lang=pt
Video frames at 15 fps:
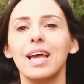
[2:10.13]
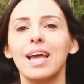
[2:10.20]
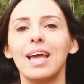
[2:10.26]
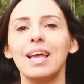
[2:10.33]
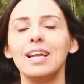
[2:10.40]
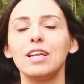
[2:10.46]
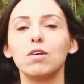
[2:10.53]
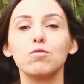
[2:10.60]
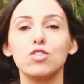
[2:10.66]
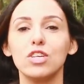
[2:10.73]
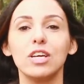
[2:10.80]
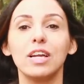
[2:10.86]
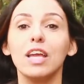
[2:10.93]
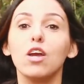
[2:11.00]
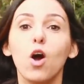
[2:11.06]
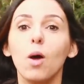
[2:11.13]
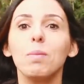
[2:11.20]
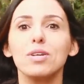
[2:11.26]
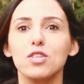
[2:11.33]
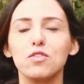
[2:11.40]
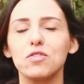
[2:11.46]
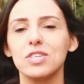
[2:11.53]
ele não tinha nem
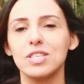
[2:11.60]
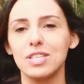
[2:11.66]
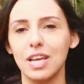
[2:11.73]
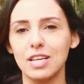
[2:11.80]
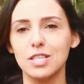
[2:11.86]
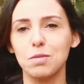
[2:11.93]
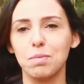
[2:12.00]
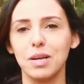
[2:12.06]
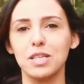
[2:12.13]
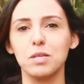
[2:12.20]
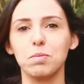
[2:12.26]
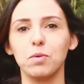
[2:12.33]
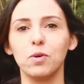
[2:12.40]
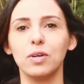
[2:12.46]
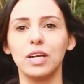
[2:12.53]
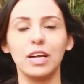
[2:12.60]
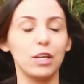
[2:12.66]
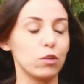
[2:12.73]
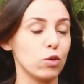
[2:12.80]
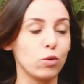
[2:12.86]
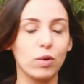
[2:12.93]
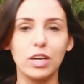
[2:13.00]
obras suficientes para expor, ele
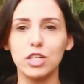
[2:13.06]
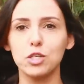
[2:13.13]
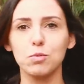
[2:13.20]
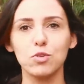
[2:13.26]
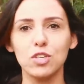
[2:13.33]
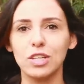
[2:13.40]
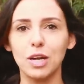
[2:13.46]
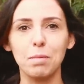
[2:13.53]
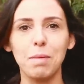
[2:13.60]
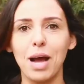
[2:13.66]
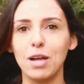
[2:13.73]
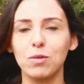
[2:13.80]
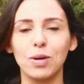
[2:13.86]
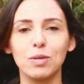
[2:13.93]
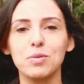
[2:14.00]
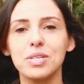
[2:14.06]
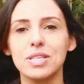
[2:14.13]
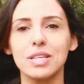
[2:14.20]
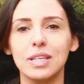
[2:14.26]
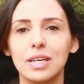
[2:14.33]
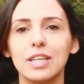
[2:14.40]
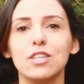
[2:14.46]
entrou num ritmo de trabalho
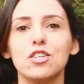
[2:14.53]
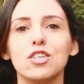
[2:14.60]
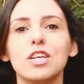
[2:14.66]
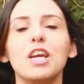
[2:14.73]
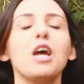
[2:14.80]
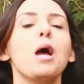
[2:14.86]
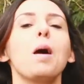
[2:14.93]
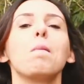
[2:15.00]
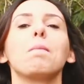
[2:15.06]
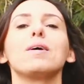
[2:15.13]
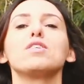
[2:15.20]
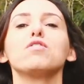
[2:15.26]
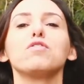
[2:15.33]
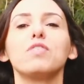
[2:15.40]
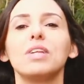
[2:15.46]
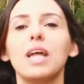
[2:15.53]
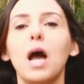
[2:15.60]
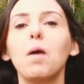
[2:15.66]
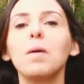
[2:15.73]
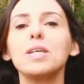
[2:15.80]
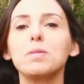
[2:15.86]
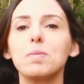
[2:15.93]
alucinante, mas no
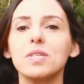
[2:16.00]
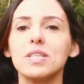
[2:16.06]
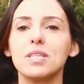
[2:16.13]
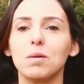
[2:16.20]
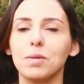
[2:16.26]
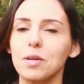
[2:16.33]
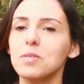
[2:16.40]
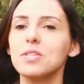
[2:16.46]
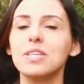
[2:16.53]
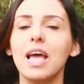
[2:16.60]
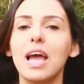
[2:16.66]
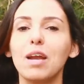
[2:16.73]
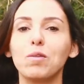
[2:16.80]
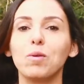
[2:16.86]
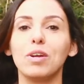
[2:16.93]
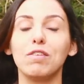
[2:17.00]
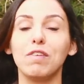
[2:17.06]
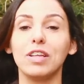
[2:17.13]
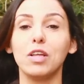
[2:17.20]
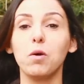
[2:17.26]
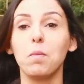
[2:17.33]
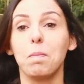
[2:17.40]
final a exposição deu certo, ele
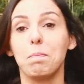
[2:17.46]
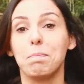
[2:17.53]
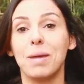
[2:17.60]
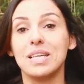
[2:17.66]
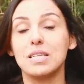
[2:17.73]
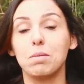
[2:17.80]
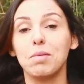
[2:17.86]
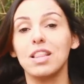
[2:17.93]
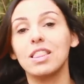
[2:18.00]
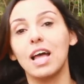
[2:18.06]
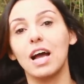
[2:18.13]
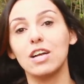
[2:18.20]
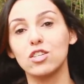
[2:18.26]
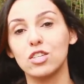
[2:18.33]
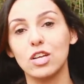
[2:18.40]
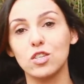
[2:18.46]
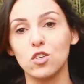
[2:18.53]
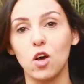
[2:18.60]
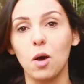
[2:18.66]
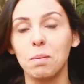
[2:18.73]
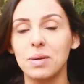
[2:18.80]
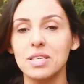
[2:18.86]
vendeu mais da metade das
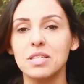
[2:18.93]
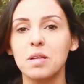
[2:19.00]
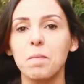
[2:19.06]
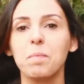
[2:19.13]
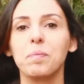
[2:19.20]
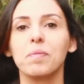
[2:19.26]
obras